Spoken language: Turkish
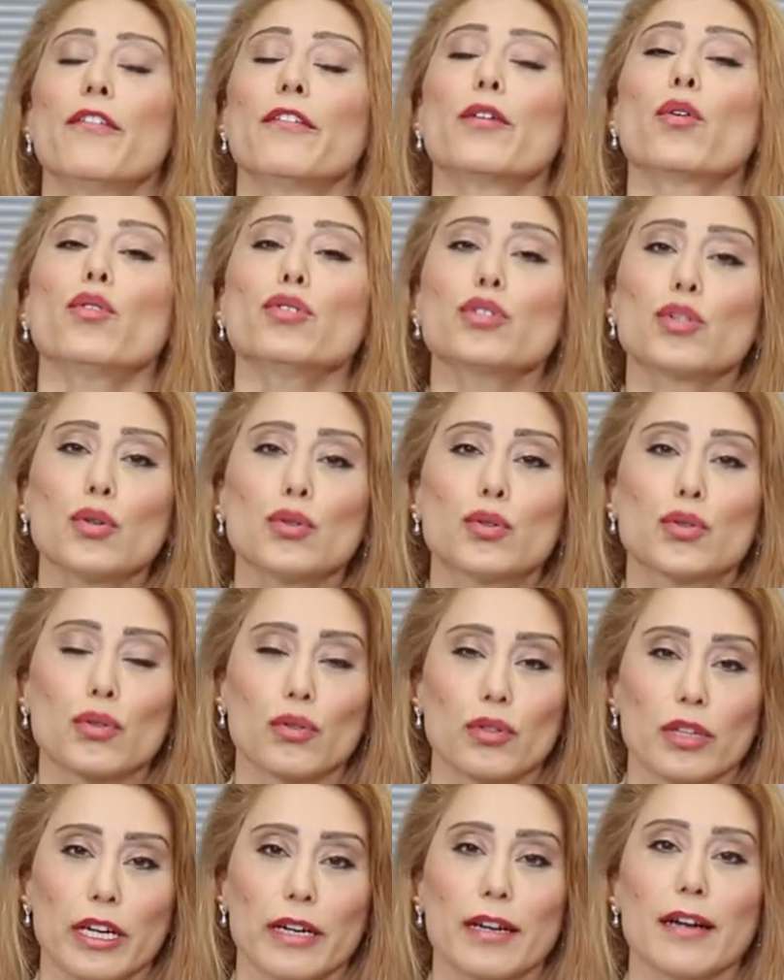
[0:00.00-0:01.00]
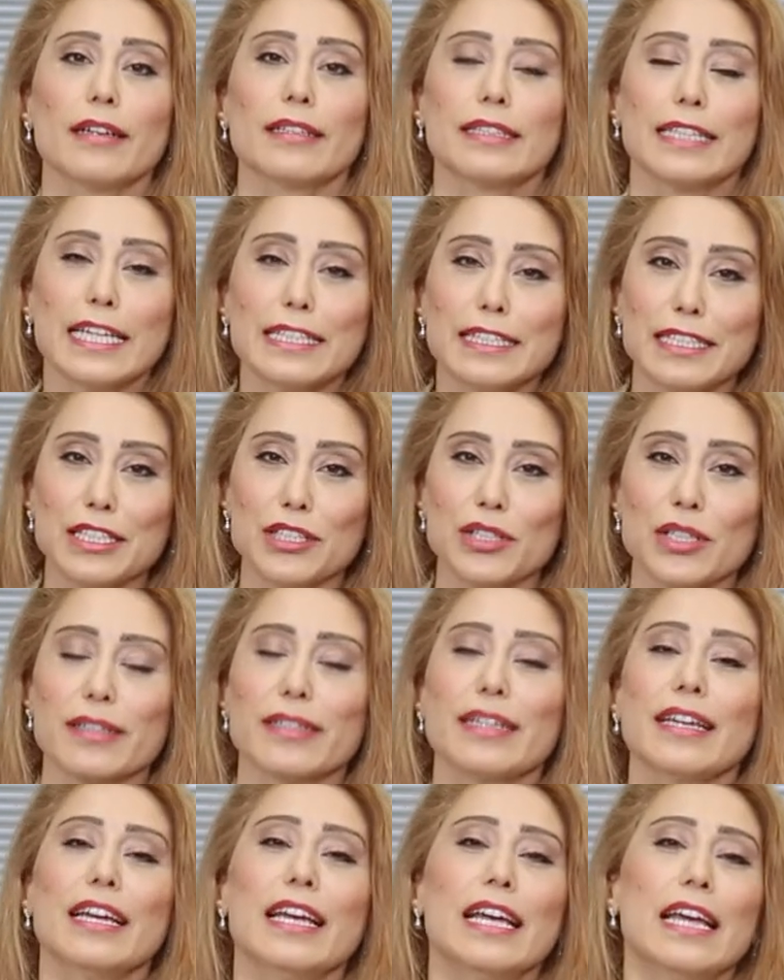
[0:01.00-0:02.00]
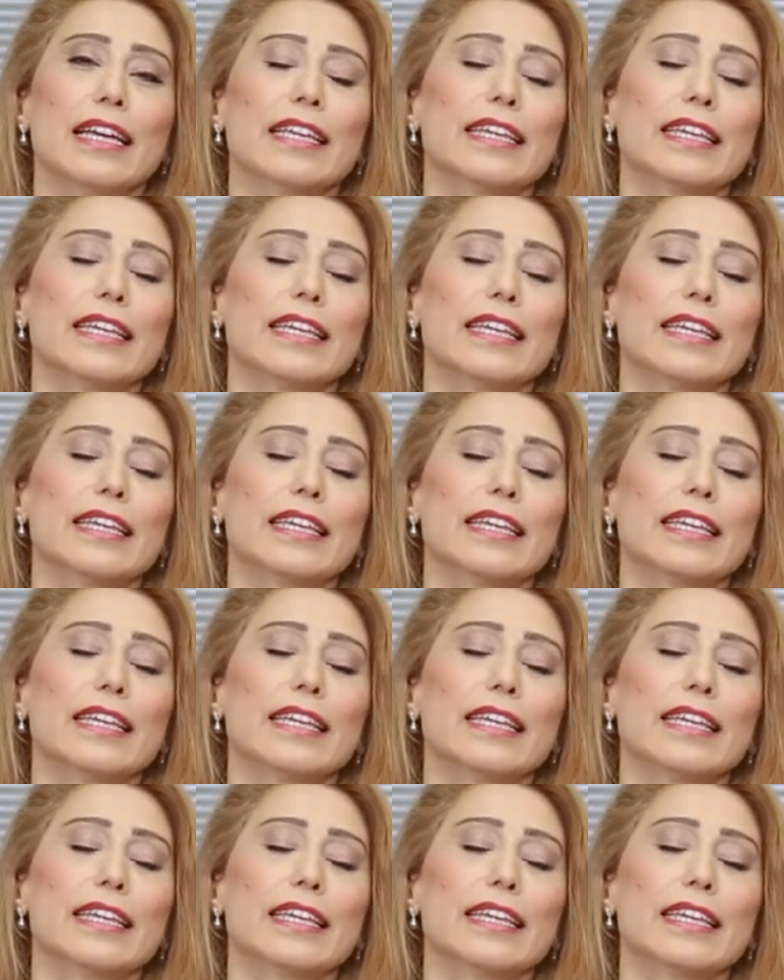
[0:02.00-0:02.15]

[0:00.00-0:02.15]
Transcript: ve o çocuklara neticede